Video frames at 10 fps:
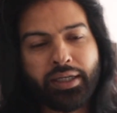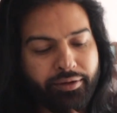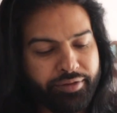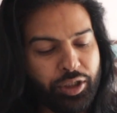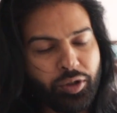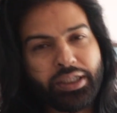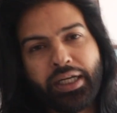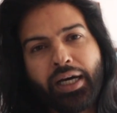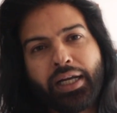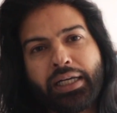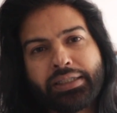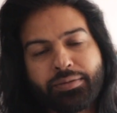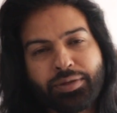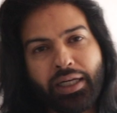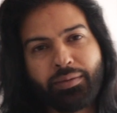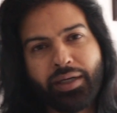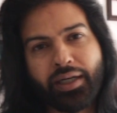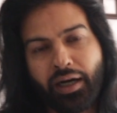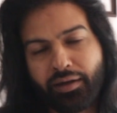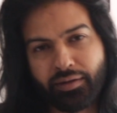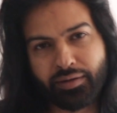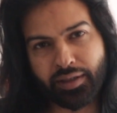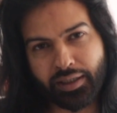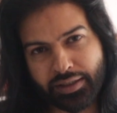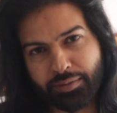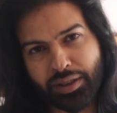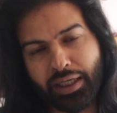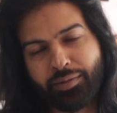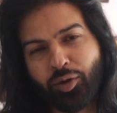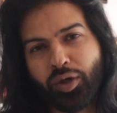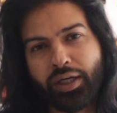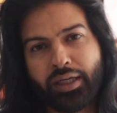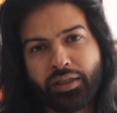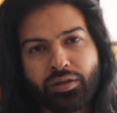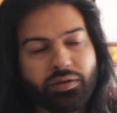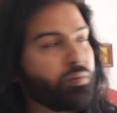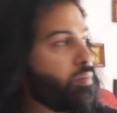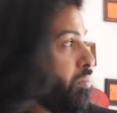कि वीडियो नहीं दिखा रहा है सब्सक्राइबर अनसब्सक्राइब हो रहे हैं